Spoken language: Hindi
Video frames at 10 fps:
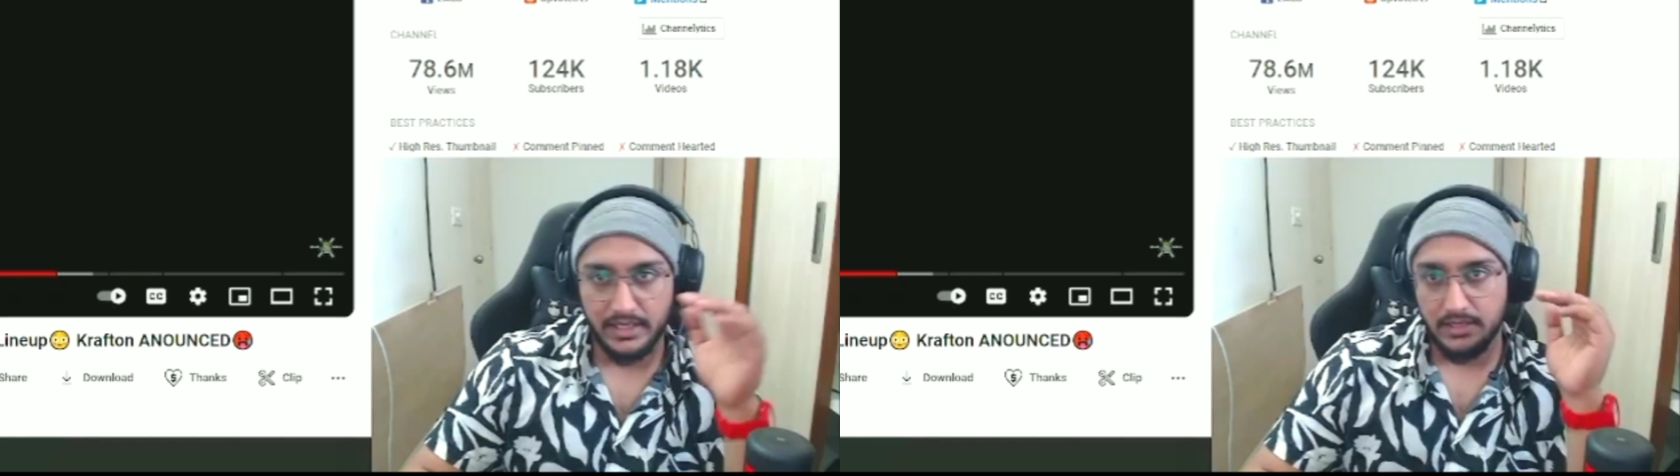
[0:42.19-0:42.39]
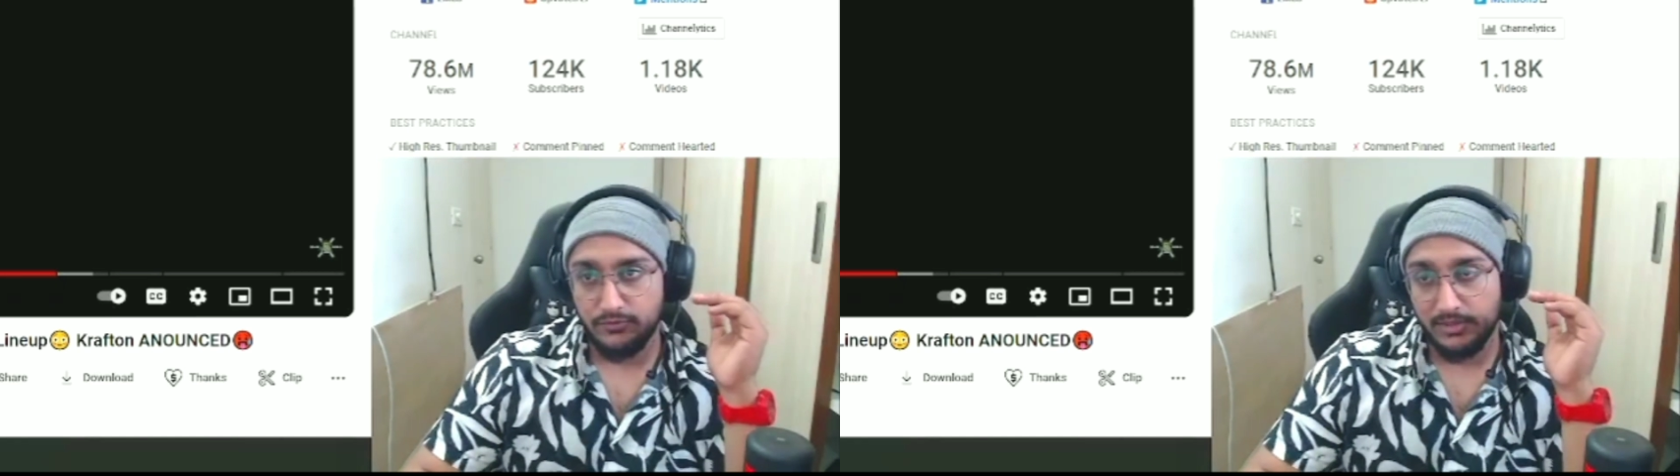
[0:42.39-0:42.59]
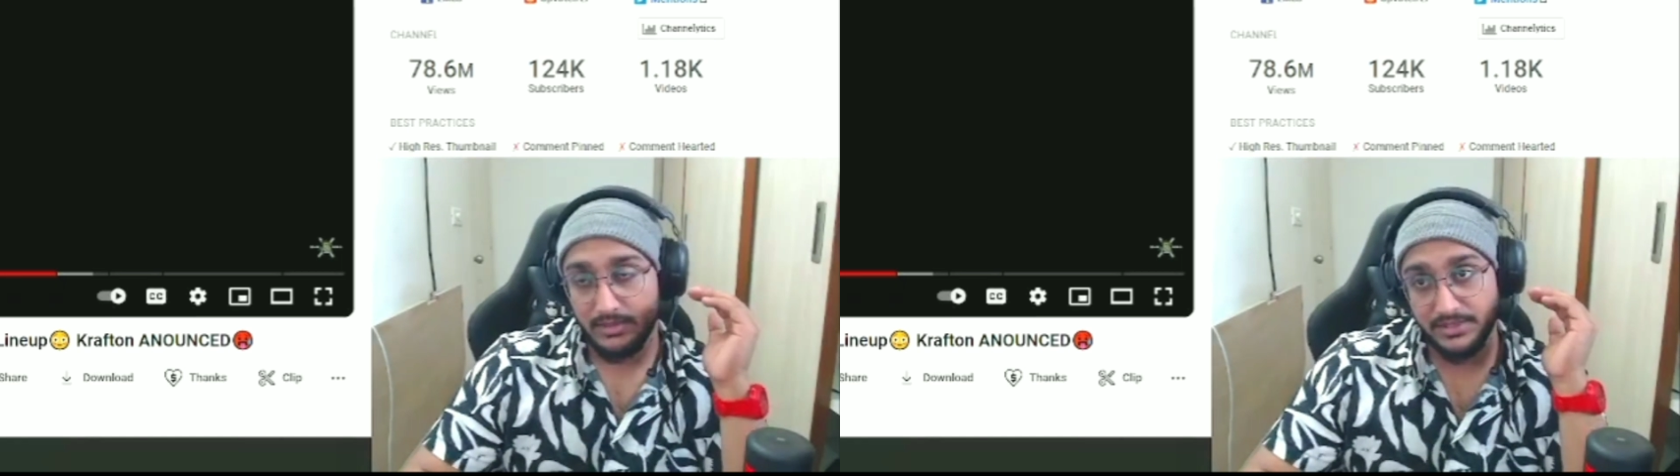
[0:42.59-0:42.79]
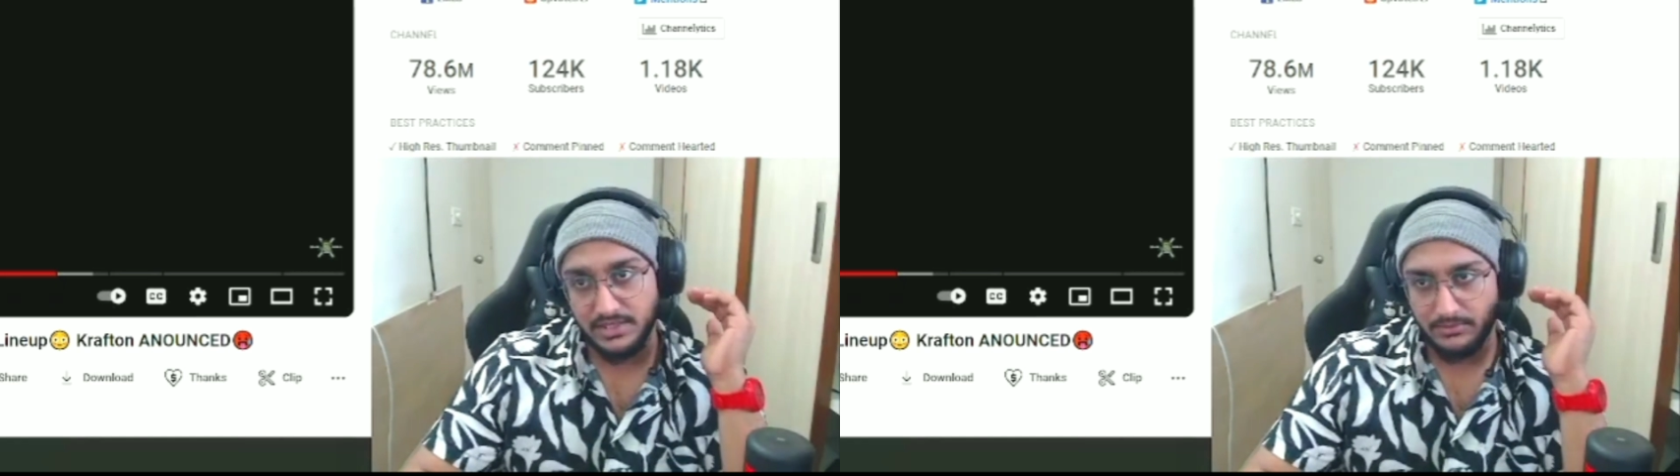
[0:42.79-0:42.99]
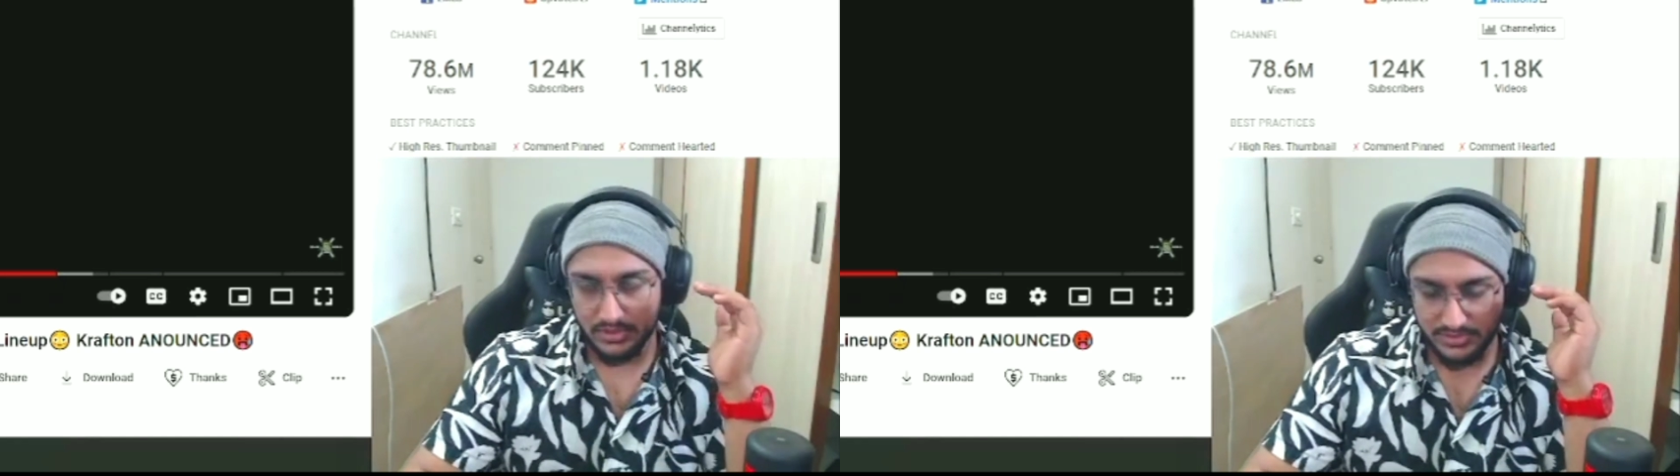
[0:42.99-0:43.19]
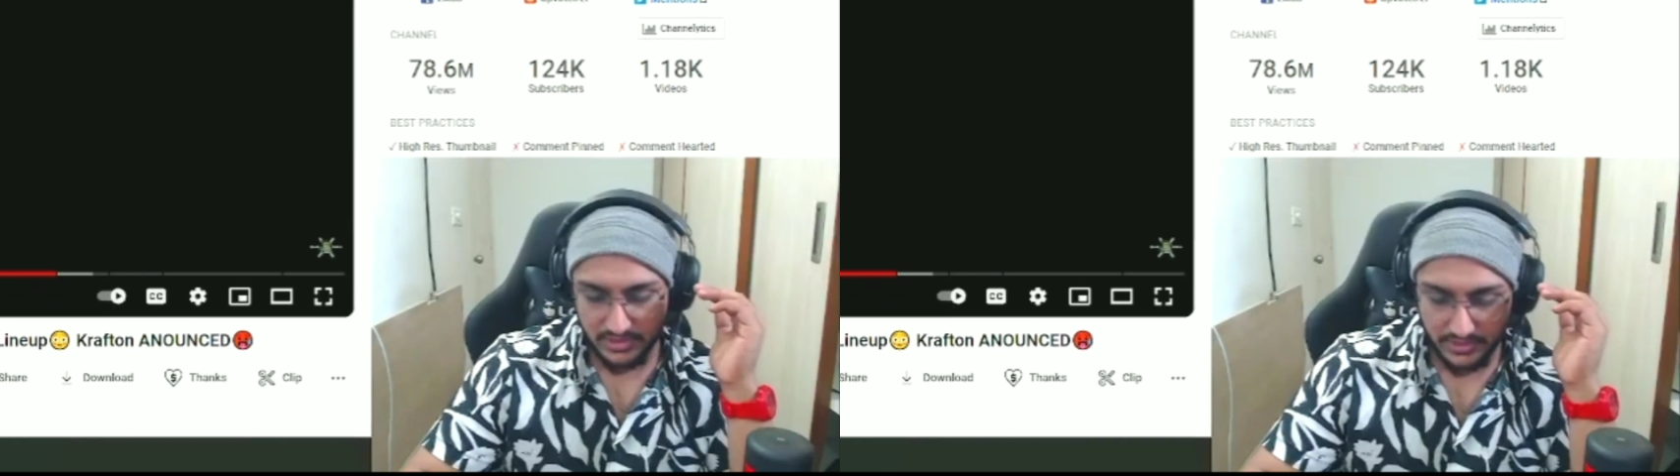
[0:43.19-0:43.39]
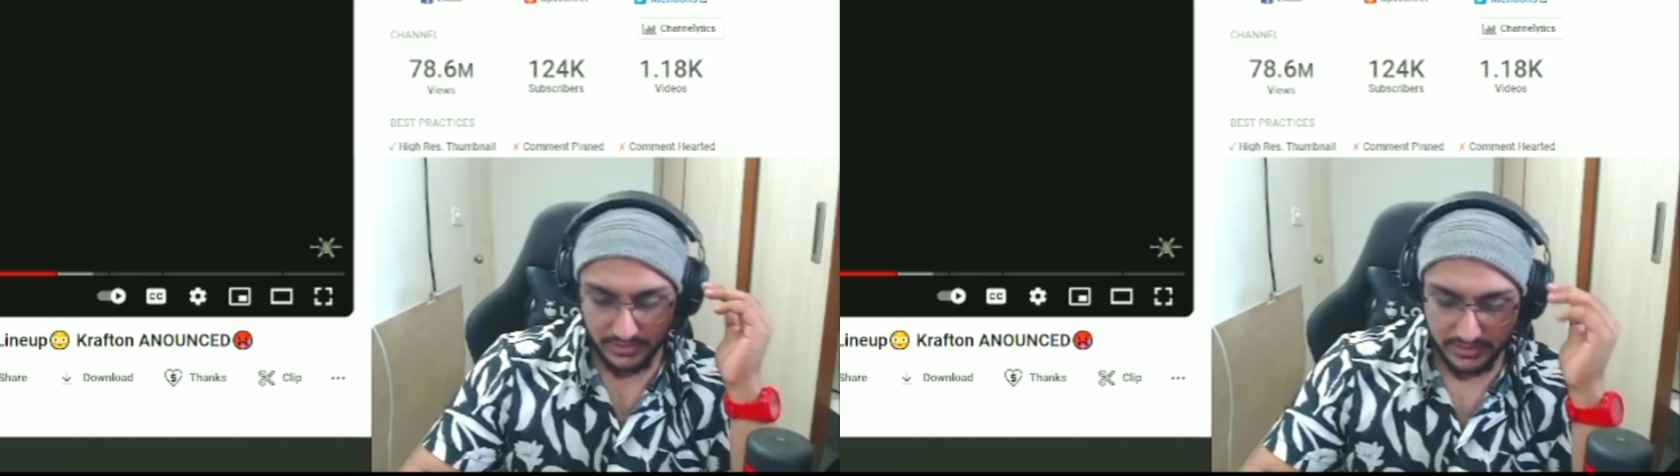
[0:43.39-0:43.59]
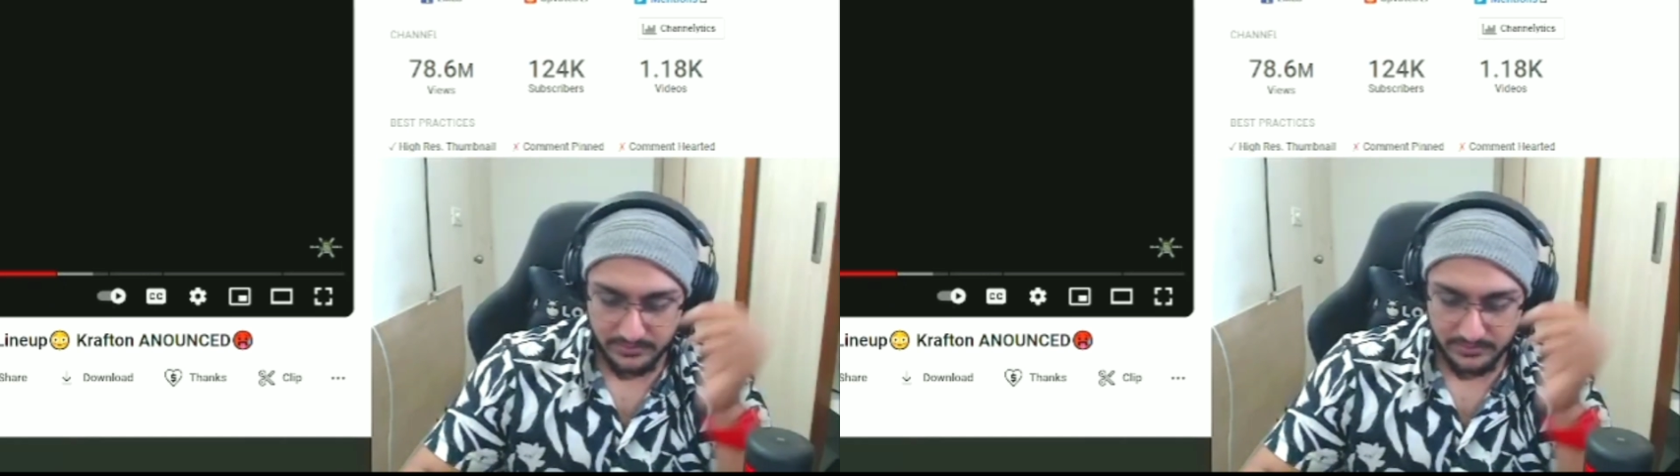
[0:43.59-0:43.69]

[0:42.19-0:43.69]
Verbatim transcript: पार्टी का फॉर्म हमेशा बहुत अच्छा रहता